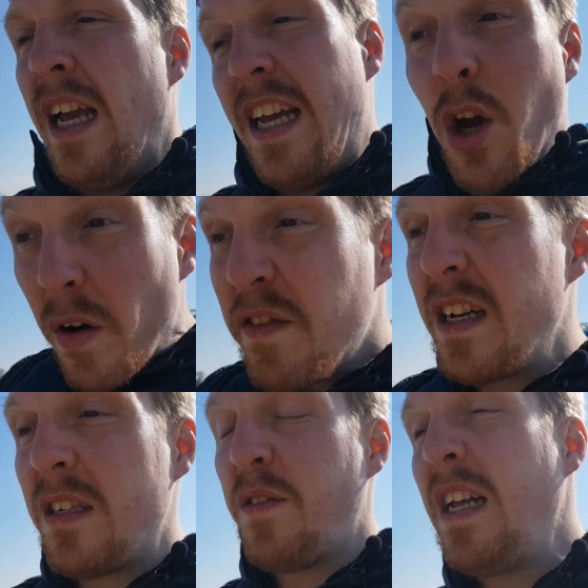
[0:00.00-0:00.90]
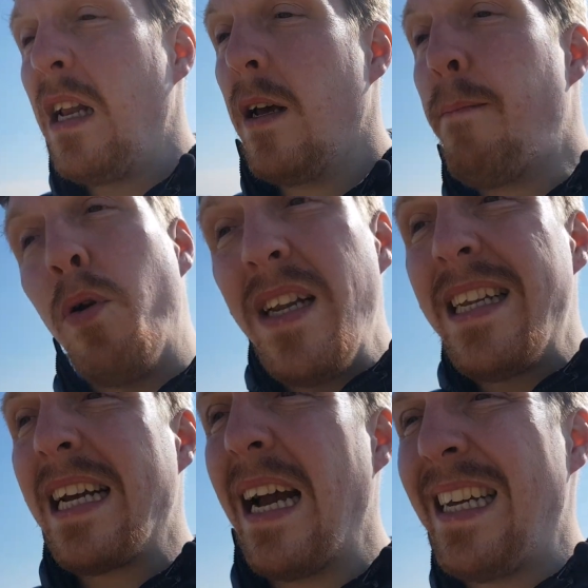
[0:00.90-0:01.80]
Ich hoffe, dass viele
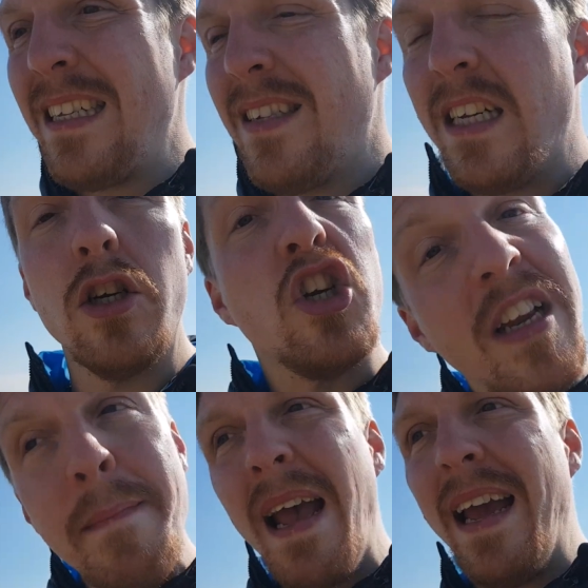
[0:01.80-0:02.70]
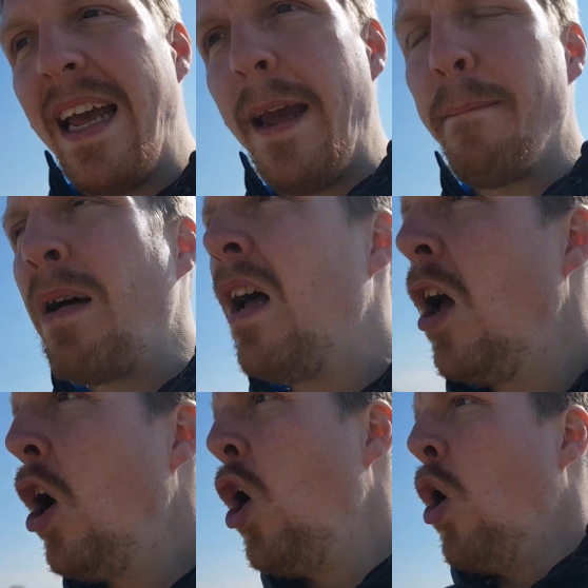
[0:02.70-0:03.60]
Politiker jetzt ihre Stimme erheben
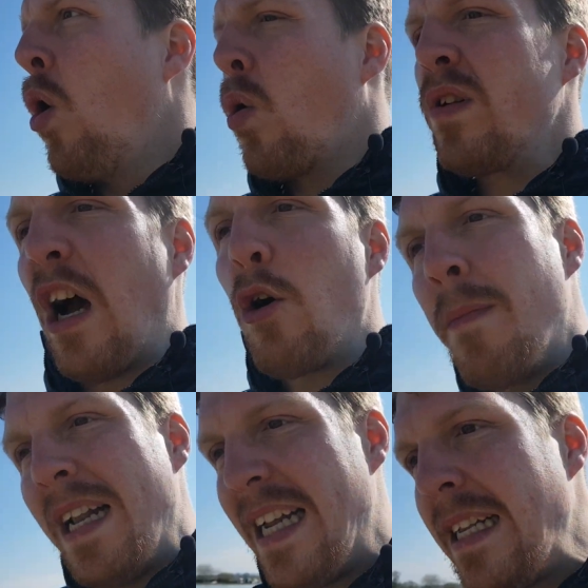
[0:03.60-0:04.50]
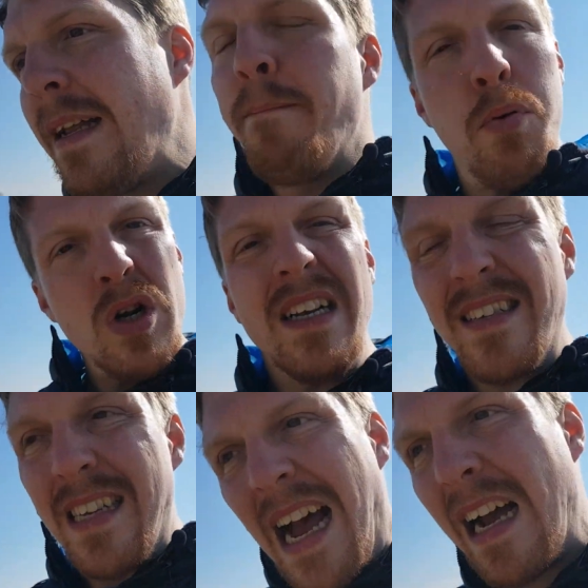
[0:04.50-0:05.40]
und auch mal in dem
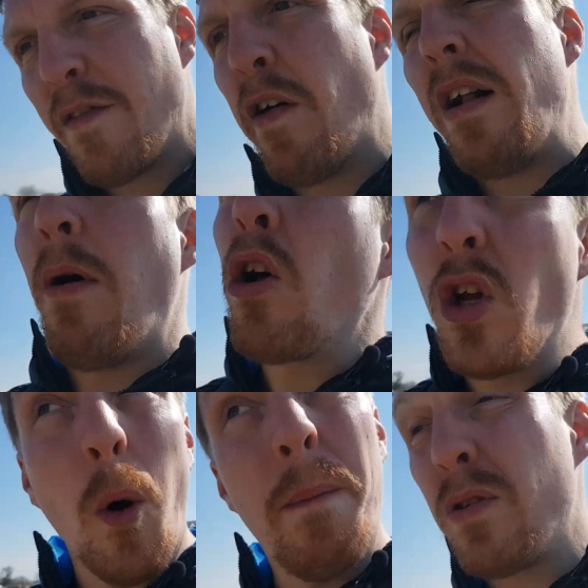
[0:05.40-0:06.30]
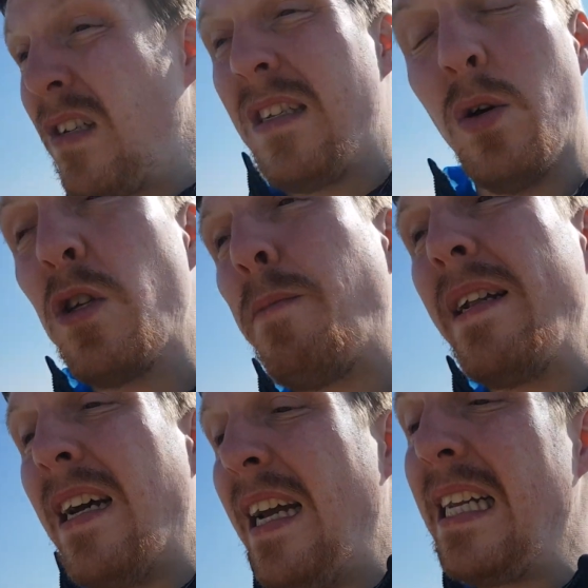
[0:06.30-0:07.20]
Bundestag vor allem auch die
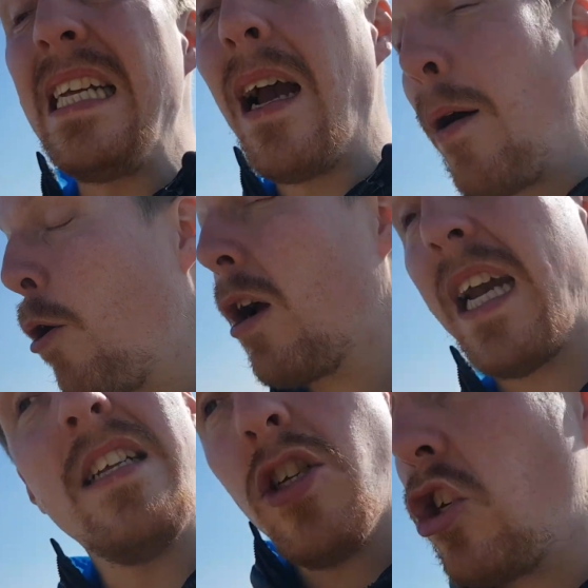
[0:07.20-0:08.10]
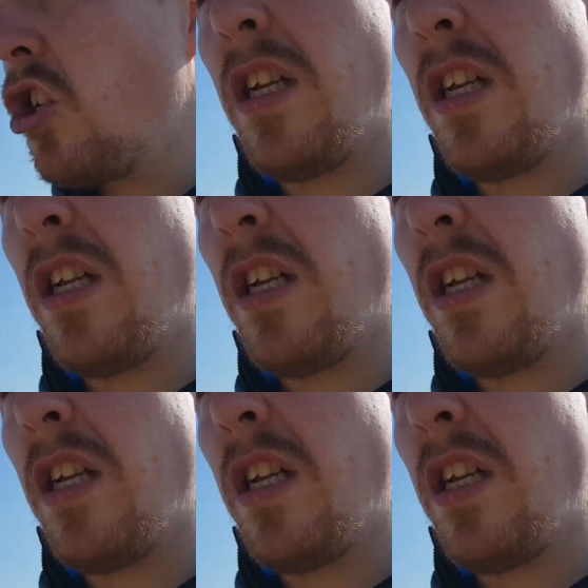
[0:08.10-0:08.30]
Oppositionsparteien hier auch kritische